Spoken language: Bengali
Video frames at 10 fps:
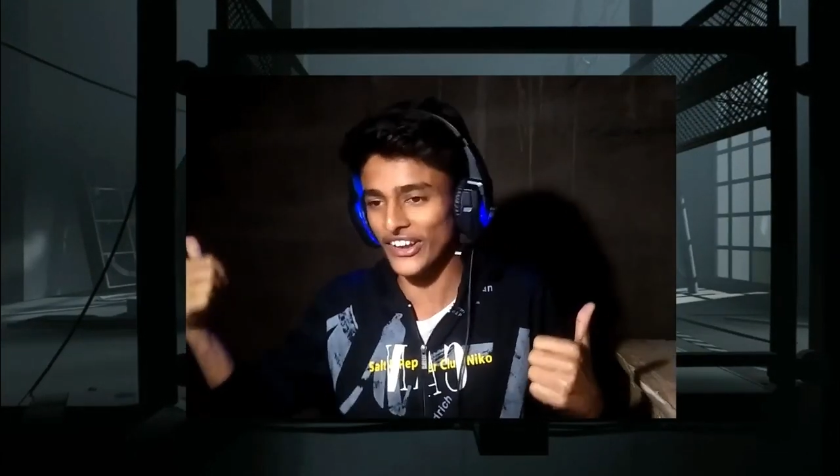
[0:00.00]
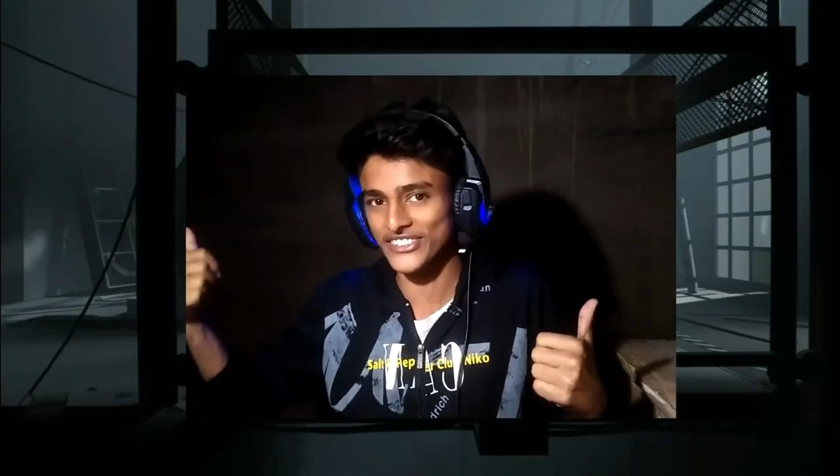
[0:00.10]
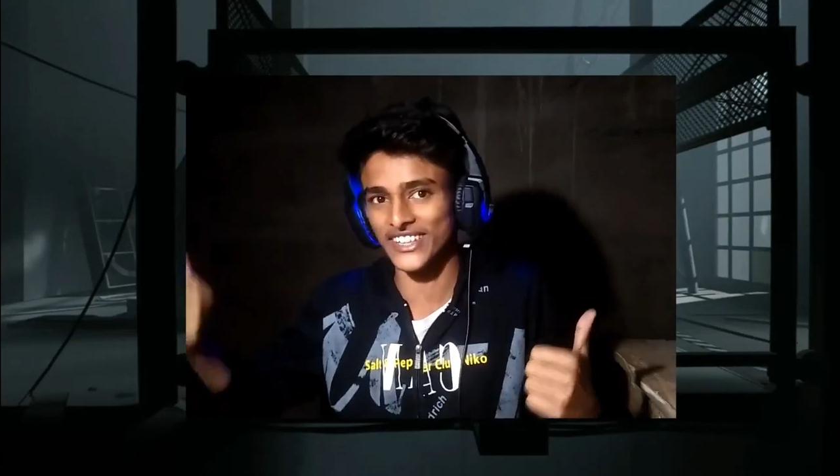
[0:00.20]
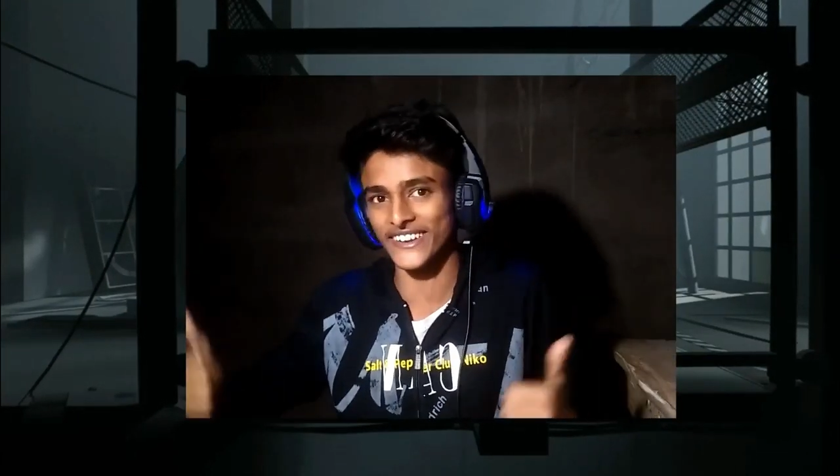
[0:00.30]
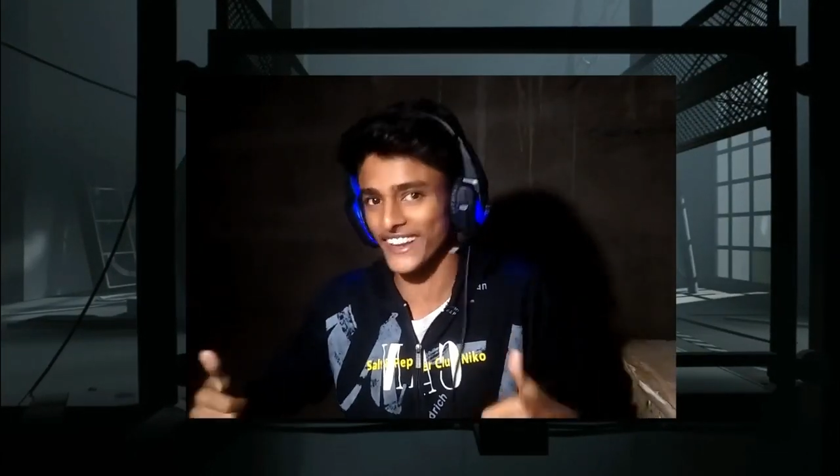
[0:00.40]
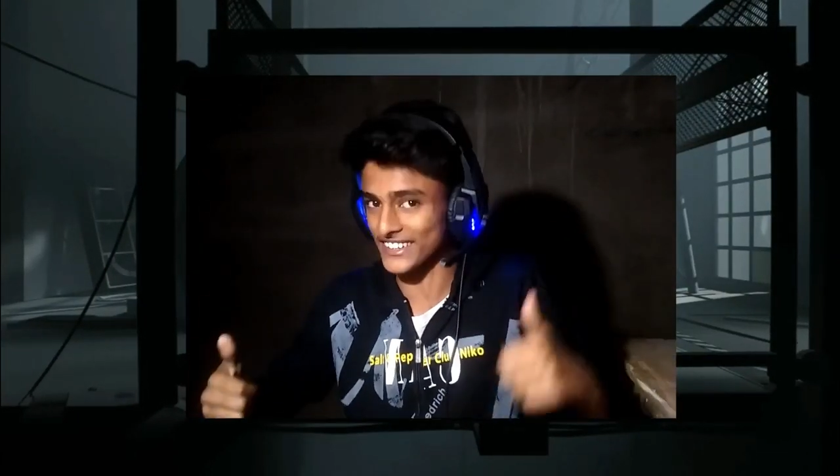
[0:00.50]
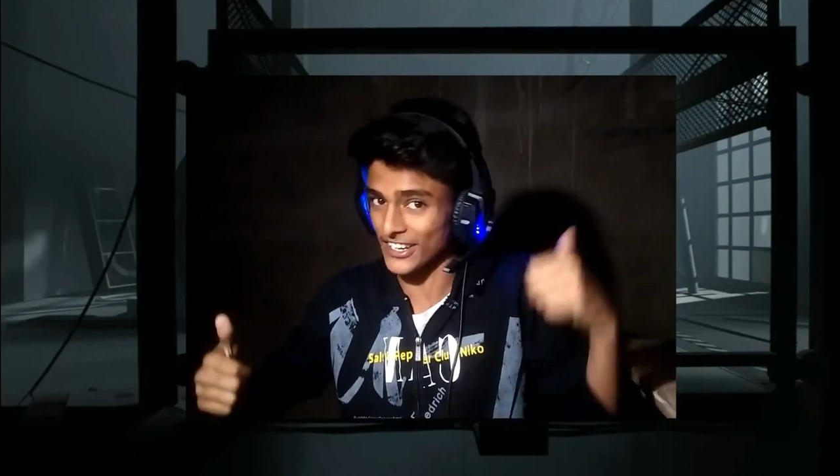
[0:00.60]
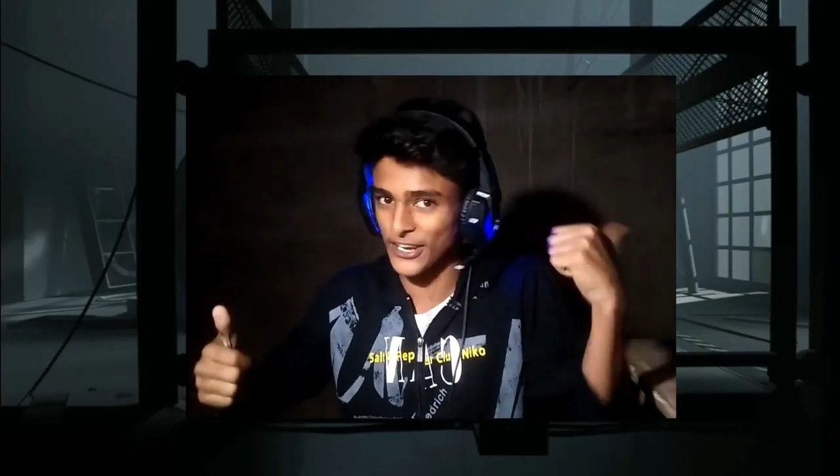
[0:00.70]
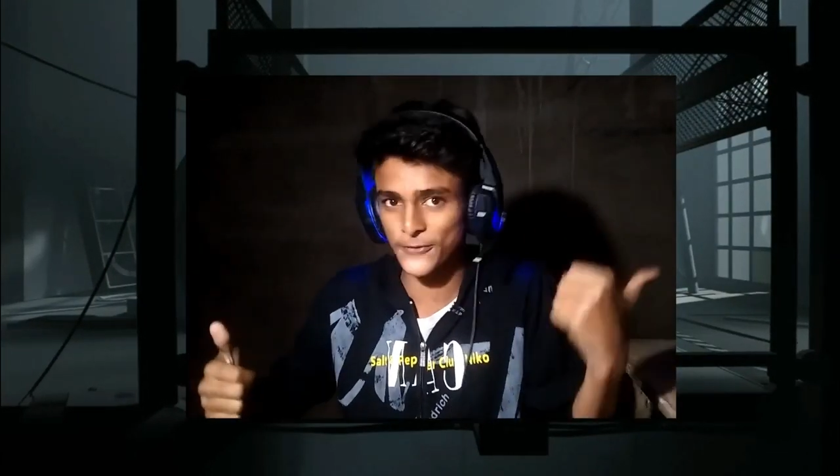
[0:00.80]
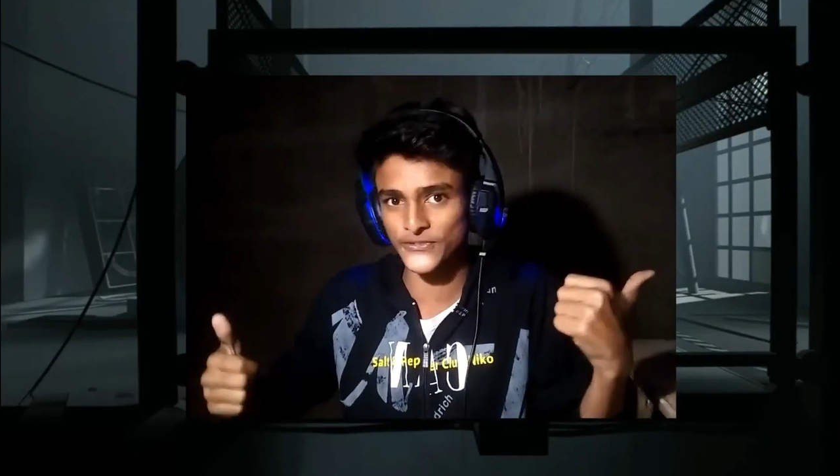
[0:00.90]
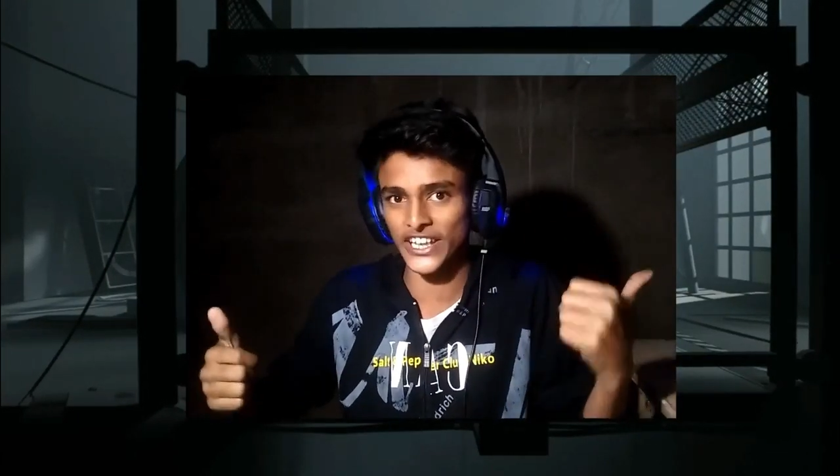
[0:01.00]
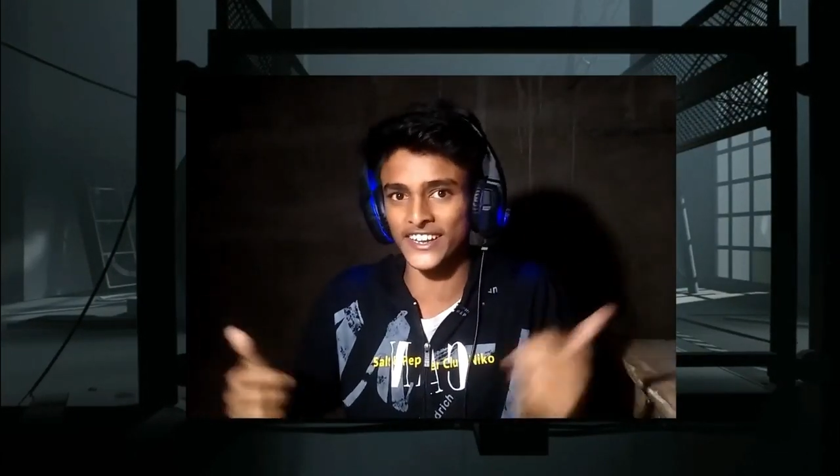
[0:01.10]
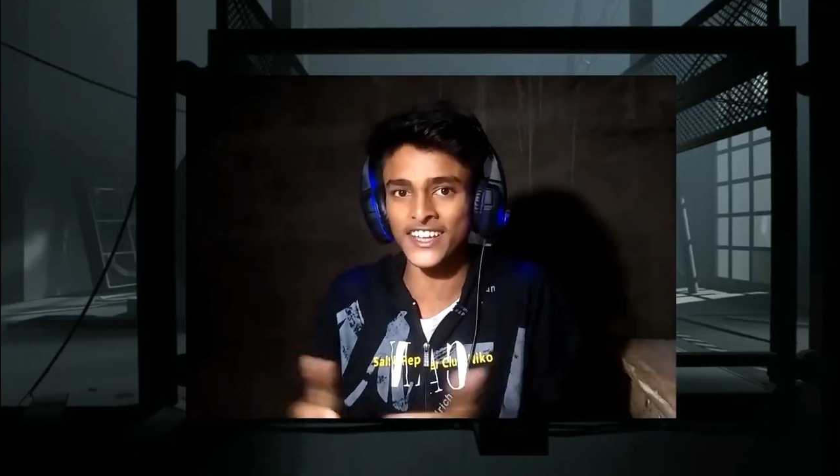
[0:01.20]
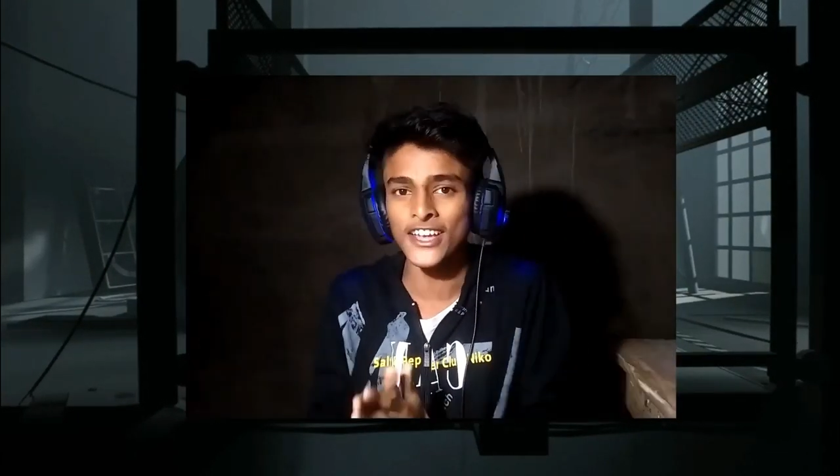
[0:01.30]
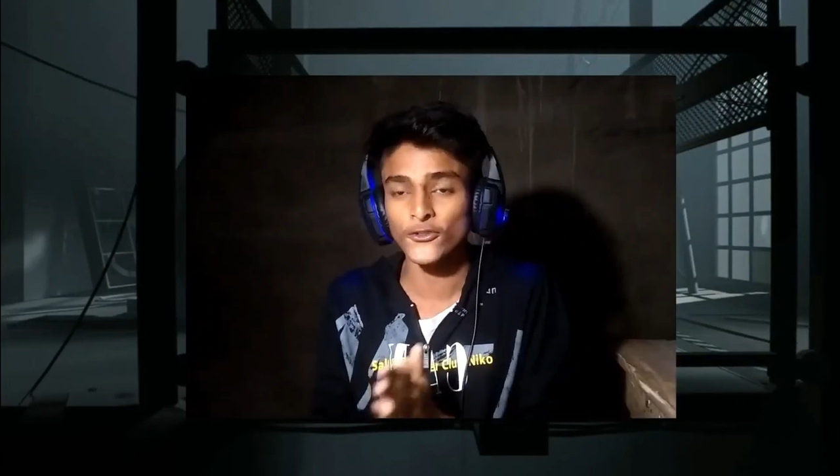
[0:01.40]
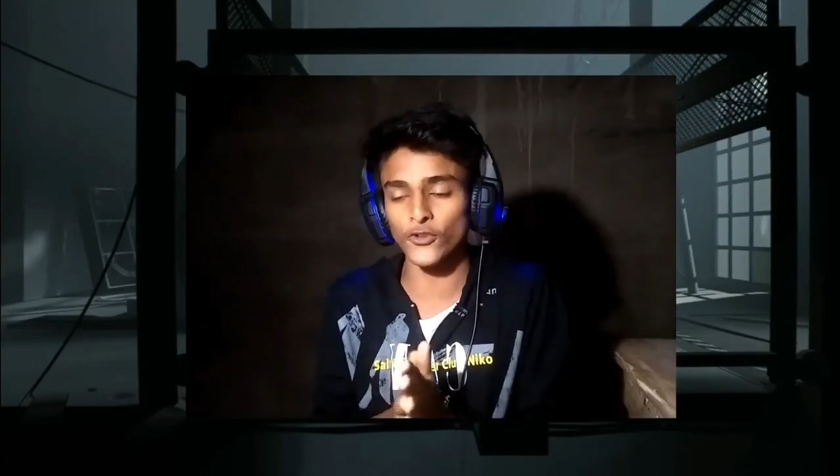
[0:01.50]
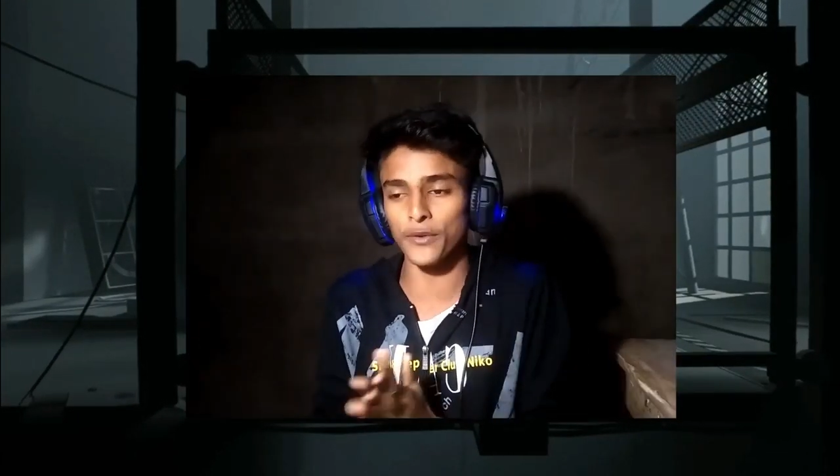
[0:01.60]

রাইট সাইডে একটা লেফট সাইডে